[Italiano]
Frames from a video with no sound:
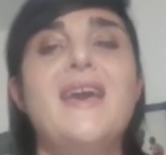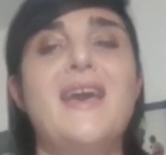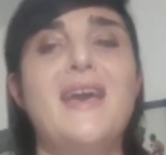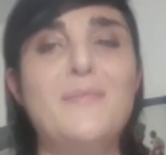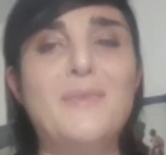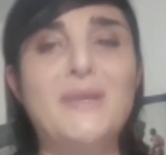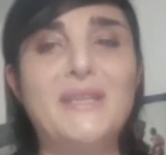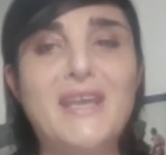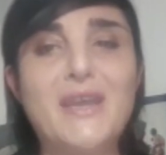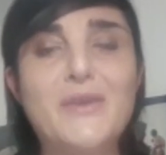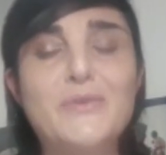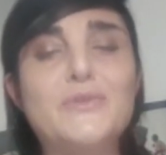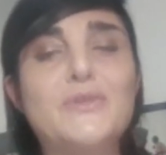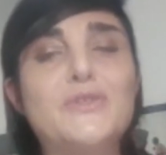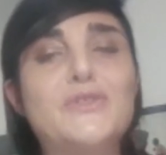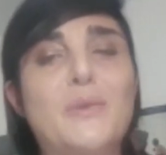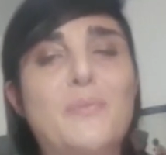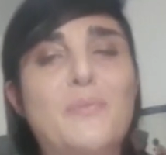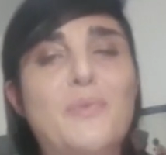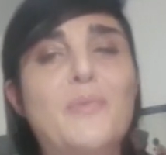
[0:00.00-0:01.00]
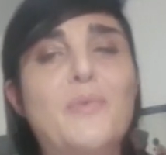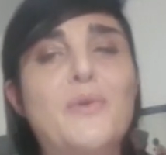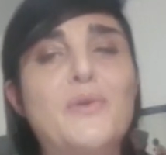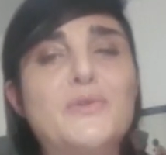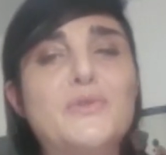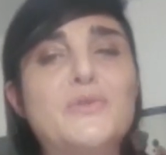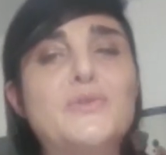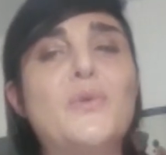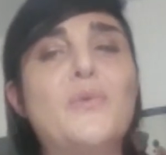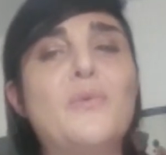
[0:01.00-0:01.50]
Amadeus ci ha
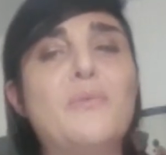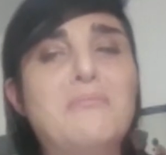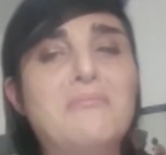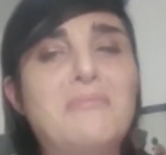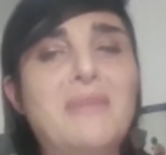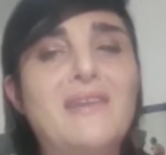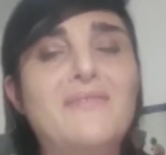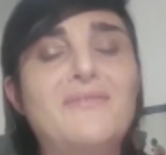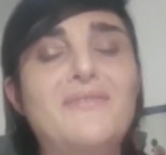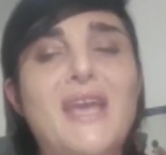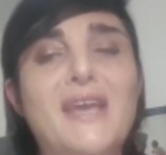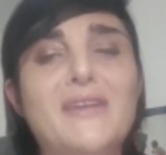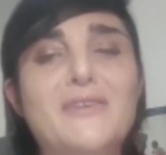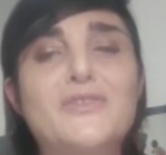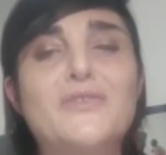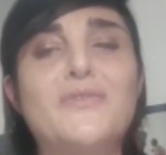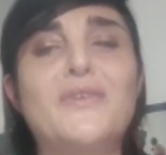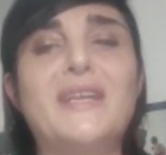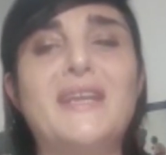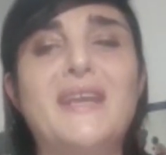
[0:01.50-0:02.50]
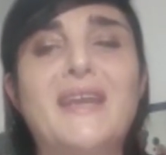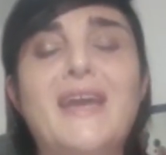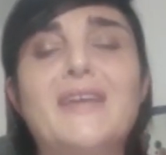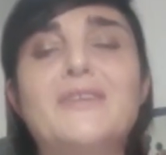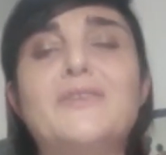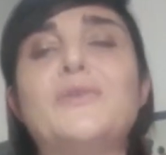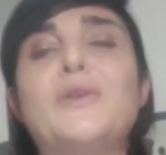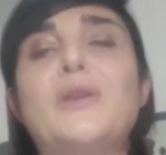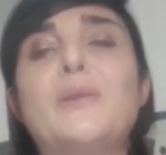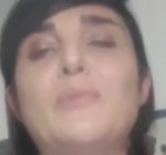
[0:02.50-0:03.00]
proposto un bel viaggio
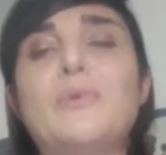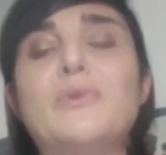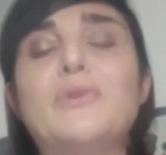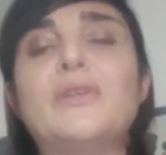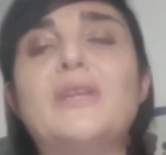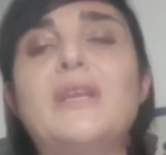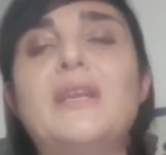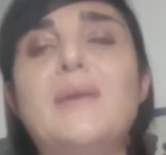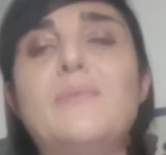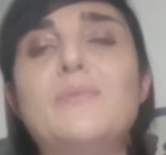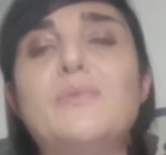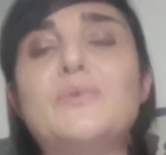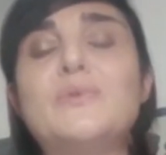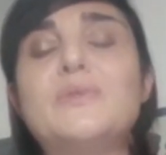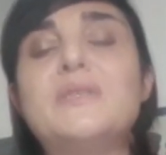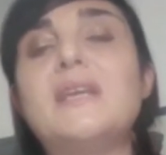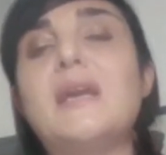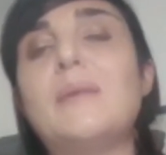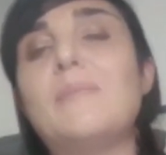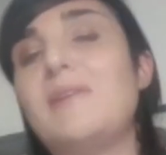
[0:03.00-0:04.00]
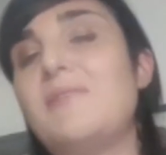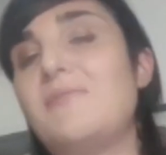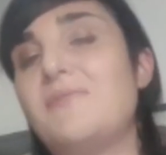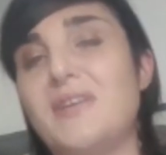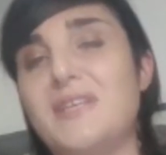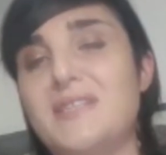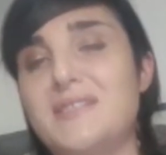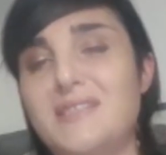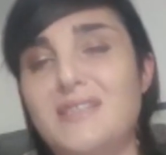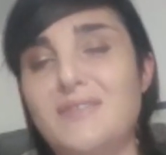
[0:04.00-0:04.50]
variegato nel mondo della musica, ma il
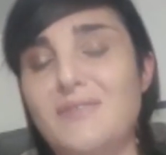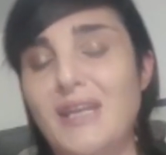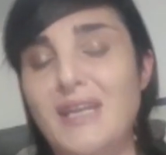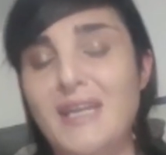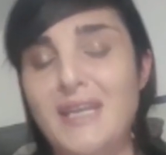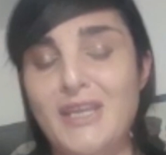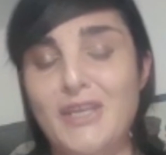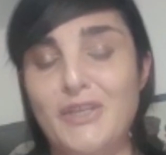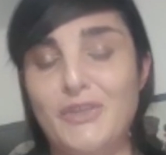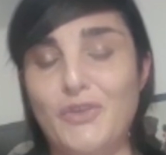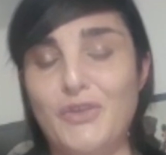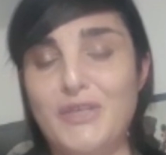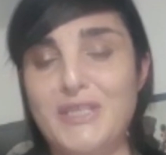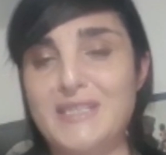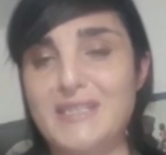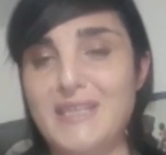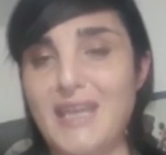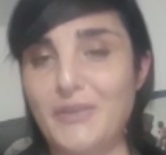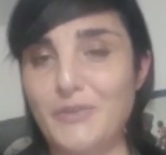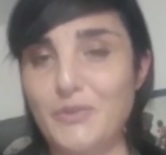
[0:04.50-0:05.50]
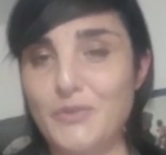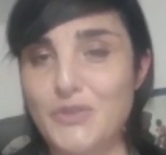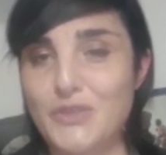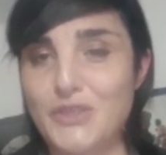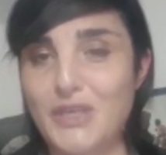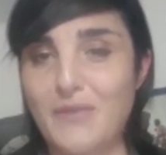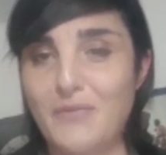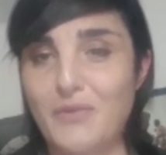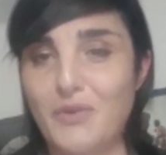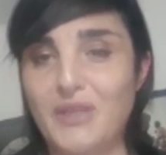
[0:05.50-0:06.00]
festival non è stato
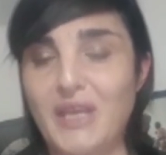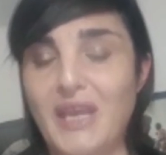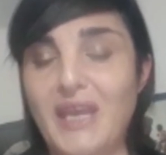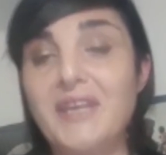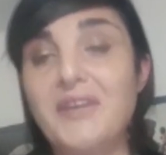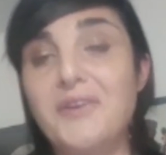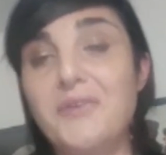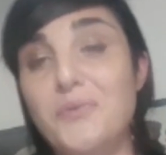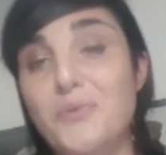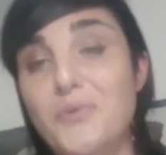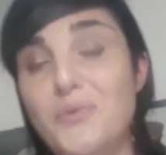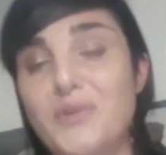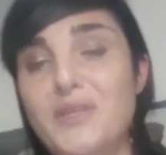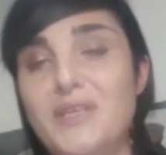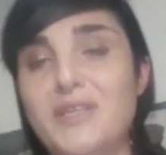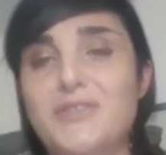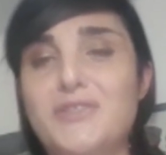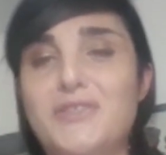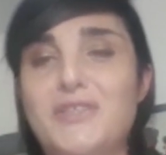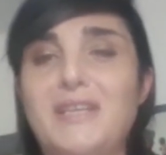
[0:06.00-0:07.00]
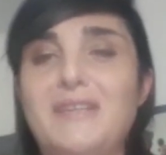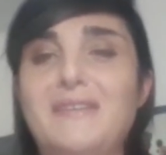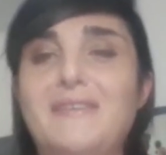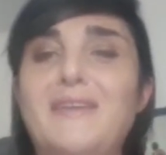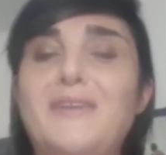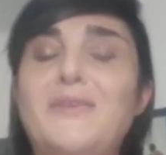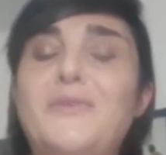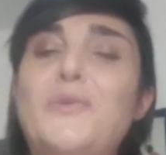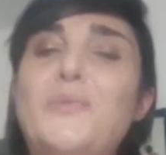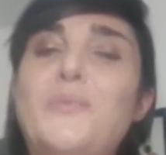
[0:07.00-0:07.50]
scevro da errori e
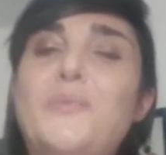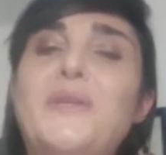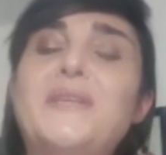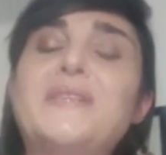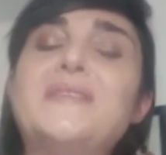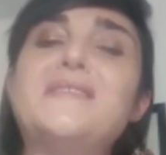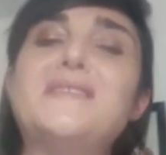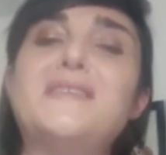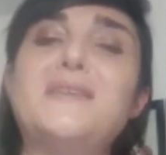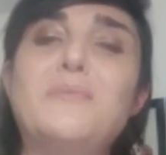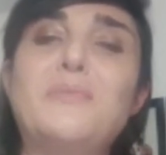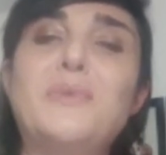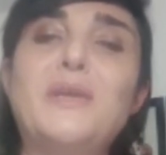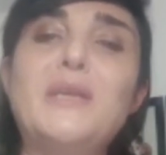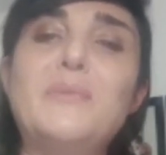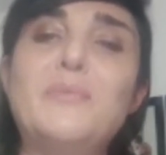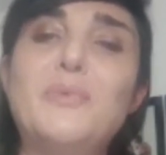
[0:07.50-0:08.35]
scelte incomprensibili.